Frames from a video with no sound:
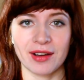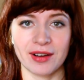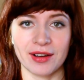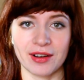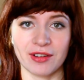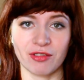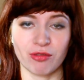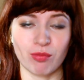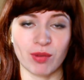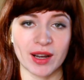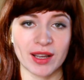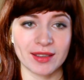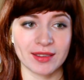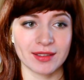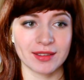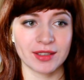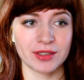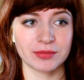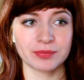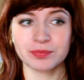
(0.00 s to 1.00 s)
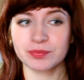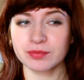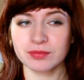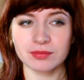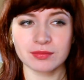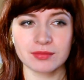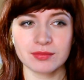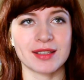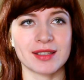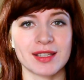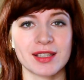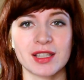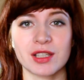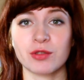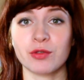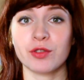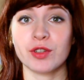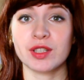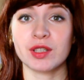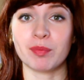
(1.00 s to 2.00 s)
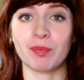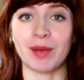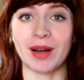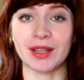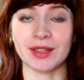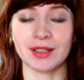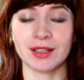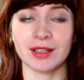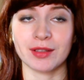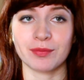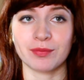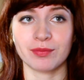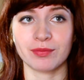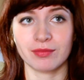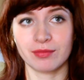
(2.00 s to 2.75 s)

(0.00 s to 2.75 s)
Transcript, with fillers: А в Брайтоне если вы видите панка,